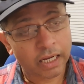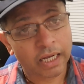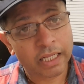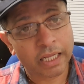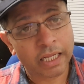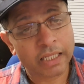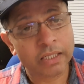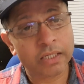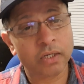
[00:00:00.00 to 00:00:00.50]

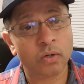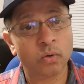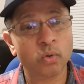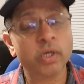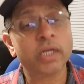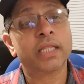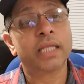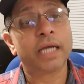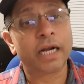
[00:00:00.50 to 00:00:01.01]
அதாவது
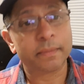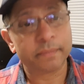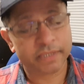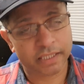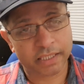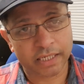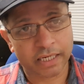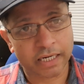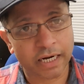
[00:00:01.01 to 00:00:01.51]
உயிர் தானம்
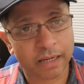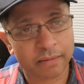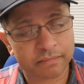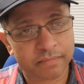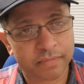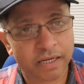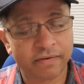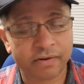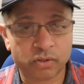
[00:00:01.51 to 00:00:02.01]
செய்திருக்கலாம்
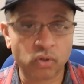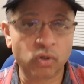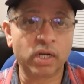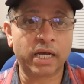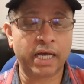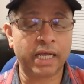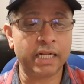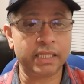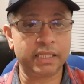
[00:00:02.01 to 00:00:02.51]
அவர்
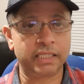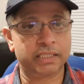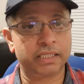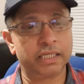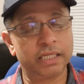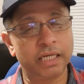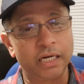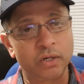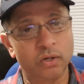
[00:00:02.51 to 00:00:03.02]
சொன்ன கருத்து
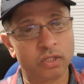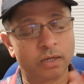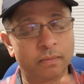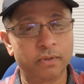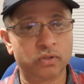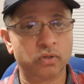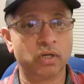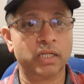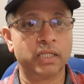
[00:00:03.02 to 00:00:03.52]
சரியான ஒரு
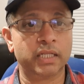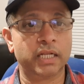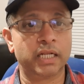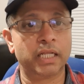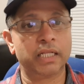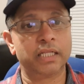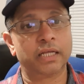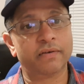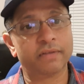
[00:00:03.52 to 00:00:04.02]
தமிழ் சொல்லியிருந்தார்
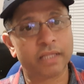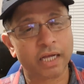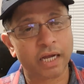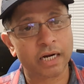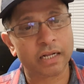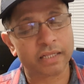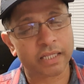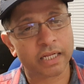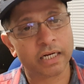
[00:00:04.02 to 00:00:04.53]
அதாவது
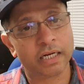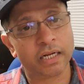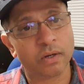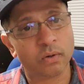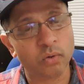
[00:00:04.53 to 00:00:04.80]
தான தன்